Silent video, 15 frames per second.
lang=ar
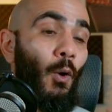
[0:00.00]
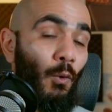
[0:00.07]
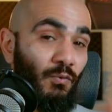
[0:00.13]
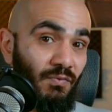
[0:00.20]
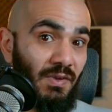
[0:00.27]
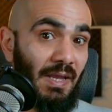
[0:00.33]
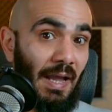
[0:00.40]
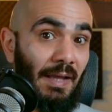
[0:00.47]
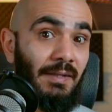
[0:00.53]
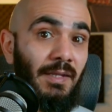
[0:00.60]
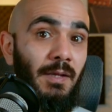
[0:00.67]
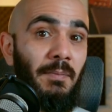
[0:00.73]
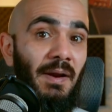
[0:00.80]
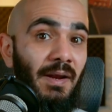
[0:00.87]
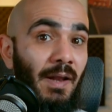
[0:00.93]
وفي
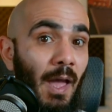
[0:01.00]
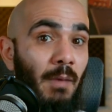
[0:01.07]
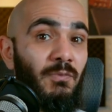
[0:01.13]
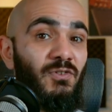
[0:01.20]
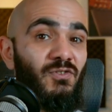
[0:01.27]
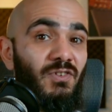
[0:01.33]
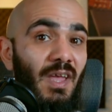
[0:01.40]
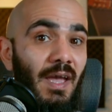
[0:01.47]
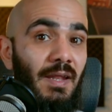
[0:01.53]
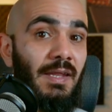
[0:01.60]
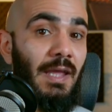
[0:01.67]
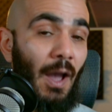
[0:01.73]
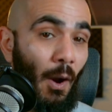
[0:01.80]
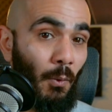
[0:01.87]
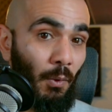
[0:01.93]
عندي برنامج
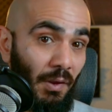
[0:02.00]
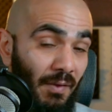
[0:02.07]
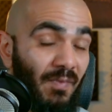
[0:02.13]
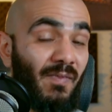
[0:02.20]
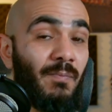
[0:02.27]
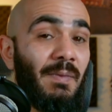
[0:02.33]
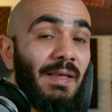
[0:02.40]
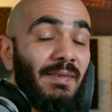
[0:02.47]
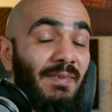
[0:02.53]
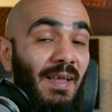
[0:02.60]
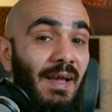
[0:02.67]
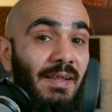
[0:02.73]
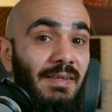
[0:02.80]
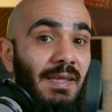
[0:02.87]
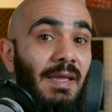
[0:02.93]
تاني او حزمه
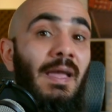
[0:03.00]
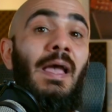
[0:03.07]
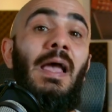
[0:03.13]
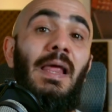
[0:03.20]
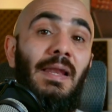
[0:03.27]
تانية